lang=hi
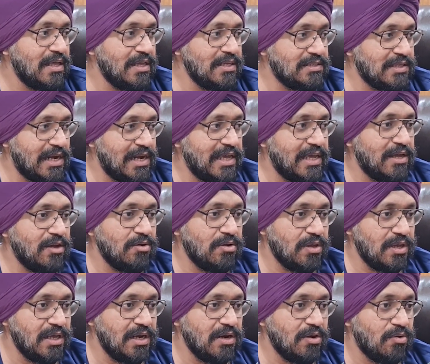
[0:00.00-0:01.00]
इसलिए
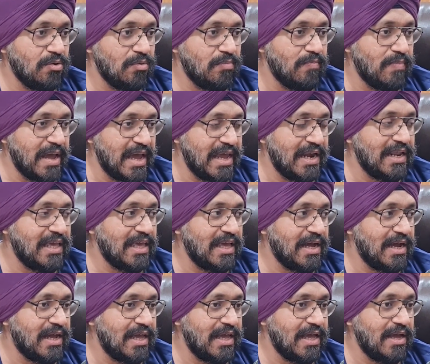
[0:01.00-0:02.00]
इनको बैन
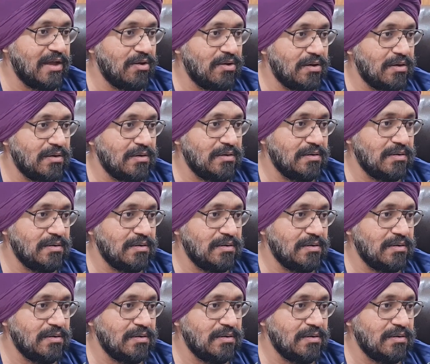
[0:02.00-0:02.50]
किया गया है और